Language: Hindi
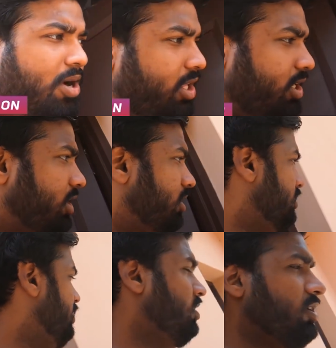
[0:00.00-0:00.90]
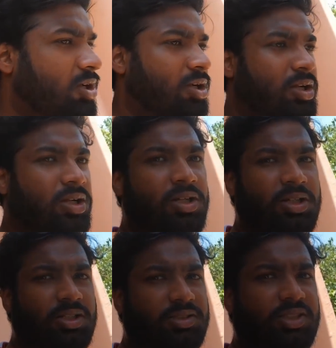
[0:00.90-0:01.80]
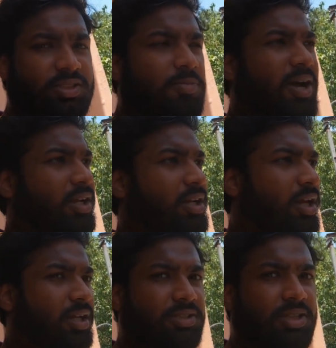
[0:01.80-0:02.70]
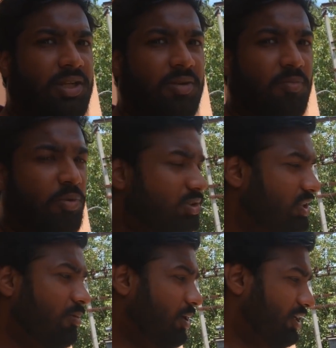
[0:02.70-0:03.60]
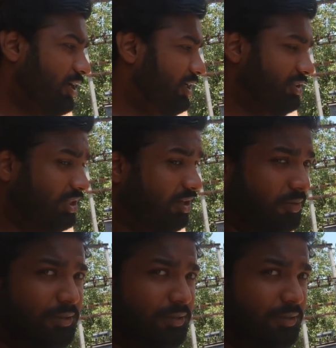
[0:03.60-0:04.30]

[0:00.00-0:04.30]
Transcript: बालकनी है सिक्स बालकनी आई गेस बहुत सारी बालकनी है इस घर